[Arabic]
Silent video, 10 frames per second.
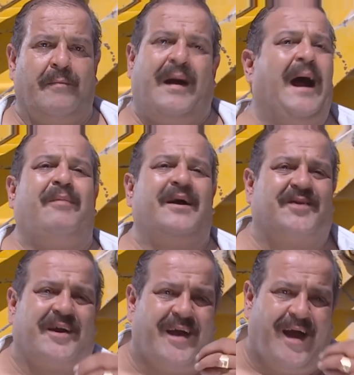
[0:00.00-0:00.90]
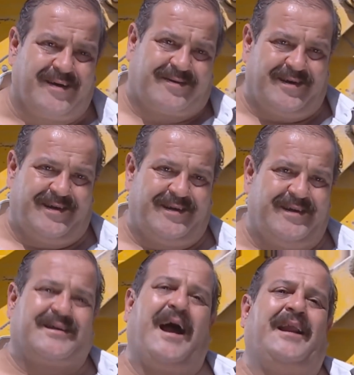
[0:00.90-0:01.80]
ما بقدر يا أختي
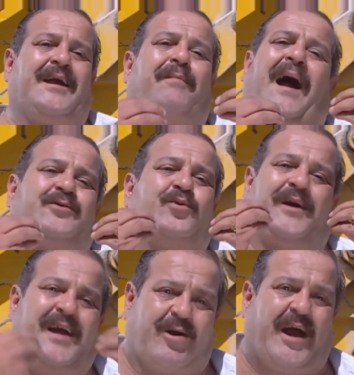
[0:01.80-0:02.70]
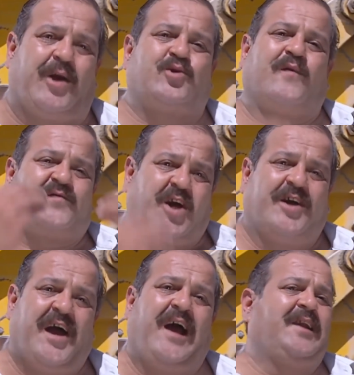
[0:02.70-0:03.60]
لذلك بعد هيك خلينا نشوف
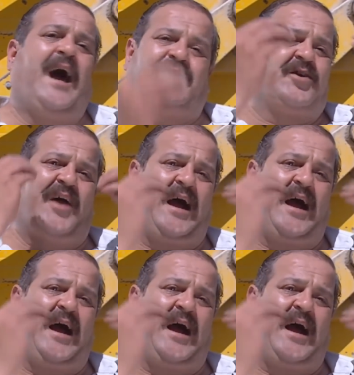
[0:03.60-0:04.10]
شغلنا الله يرضى